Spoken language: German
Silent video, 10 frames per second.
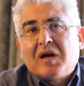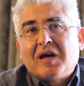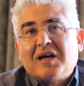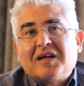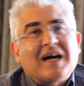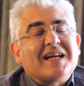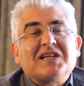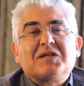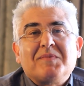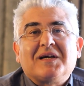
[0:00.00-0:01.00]
äh, gar
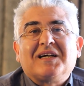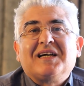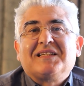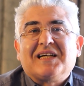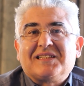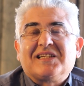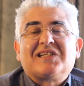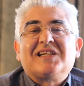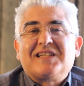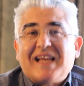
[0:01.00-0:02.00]
nicht mehr
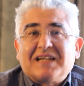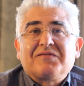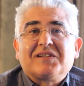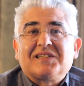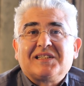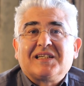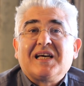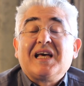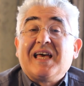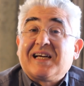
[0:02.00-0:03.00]
tatsächlich langfristig
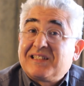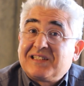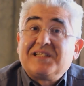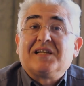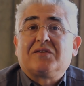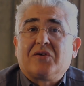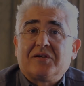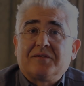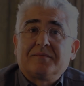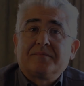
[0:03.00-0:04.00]
existieren können.